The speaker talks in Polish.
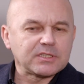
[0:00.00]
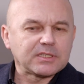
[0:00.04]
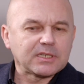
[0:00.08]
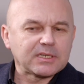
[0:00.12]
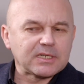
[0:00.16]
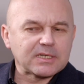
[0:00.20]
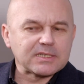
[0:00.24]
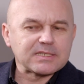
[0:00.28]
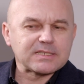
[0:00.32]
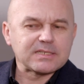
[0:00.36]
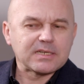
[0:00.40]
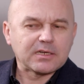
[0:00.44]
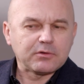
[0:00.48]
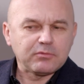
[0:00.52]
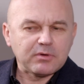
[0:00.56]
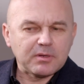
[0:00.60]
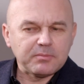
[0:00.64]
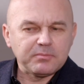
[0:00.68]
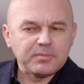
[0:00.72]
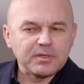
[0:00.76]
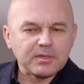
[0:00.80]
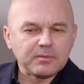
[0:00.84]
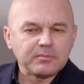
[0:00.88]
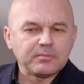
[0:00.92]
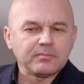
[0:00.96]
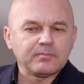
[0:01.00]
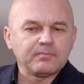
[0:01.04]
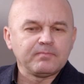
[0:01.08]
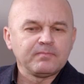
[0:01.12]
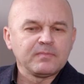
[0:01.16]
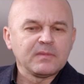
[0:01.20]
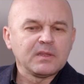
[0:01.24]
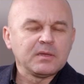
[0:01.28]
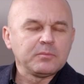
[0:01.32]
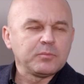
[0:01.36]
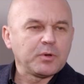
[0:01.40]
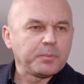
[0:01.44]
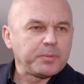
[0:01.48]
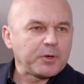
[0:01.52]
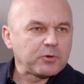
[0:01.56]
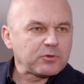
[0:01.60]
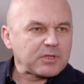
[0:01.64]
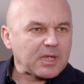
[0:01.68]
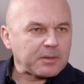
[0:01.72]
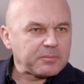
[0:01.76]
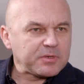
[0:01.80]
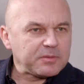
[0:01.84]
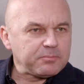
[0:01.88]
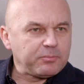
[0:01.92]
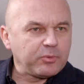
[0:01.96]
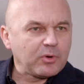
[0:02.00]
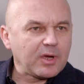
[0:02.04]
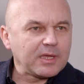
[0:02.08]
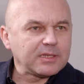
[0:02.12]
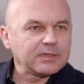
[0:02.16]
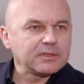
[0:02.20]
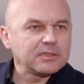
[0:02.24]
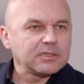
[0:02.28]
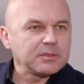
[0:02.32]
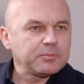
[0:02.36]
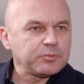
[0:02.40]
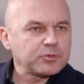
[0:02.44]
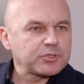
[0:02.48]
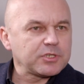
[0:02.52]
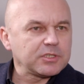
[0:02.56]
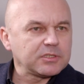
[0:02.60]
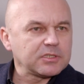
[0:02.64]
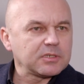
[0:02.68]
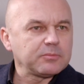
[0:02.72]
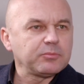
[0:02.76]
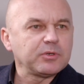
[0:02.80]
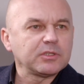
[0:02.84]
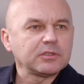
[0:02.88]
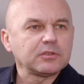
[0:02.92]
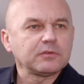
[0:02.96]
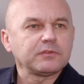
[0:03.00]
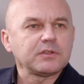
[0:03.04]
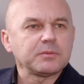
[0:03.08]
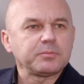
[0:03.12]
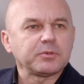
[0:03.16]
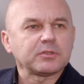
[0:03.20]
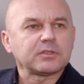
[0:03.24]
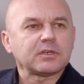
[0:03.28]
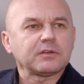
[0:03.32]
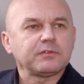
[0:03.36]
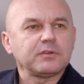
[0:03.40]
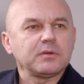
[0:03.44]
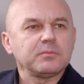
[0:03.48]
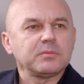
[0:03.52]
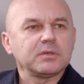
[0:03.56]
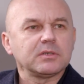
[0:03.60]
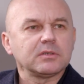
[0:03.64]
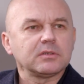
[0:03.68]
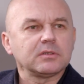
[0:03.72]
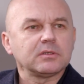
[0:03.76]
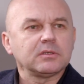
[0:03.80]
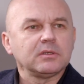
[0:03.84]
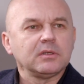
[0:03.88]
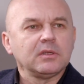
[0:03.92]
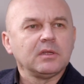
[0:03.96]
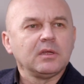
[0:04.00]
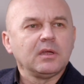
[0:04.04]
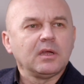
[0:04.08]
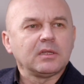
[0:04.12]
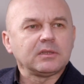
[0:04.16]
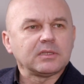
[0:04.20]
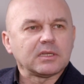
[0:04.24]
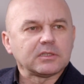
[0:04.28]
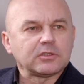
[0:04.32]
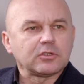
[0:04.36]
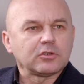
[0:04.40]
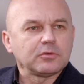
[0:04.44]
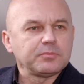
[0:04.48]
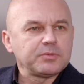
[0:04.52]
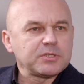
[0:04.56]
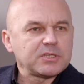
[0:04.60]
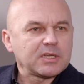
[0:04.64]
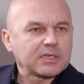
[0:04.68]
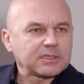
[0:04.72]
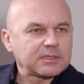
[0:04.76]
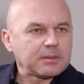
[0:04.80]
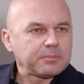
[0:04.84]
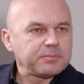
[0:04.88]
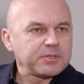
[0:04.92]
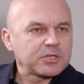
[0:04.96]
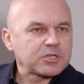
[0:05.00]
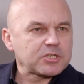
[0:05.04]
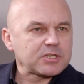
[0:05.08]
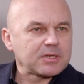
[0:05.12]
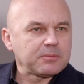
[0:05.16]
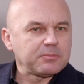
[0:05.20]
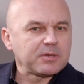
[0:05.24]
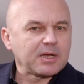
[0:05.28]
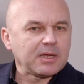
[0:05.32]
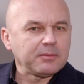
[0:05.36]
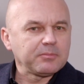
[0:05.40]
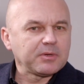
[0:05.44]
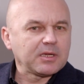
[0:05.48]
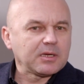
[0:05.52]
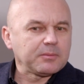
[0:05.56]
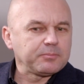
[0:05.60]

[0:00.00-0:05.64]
tak jak z Zagłębiem popełniamy błędy i później tych błędów nie potrafimy nadrobić, jak ta pierwsza bramka,